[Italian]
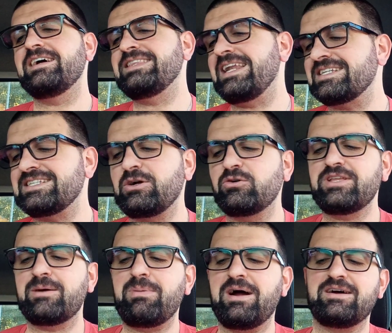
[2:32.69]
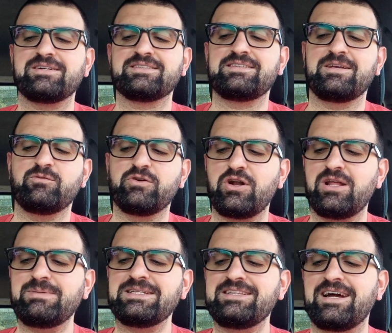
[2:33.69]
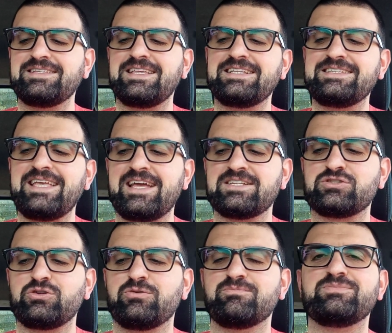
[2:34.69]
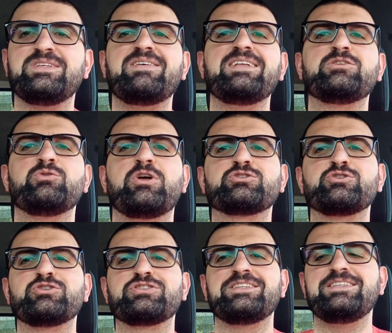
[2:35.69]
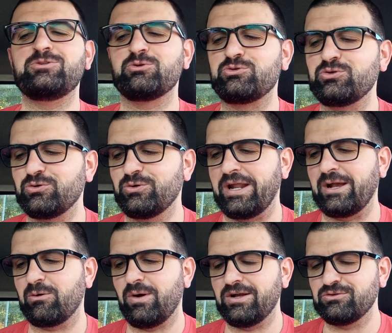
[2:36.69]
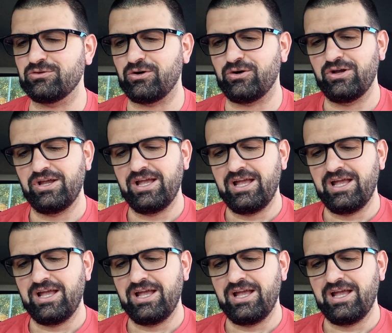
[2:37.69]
nella seconda parte, ovvero la metà del testo, diventa una sorta di dottore quando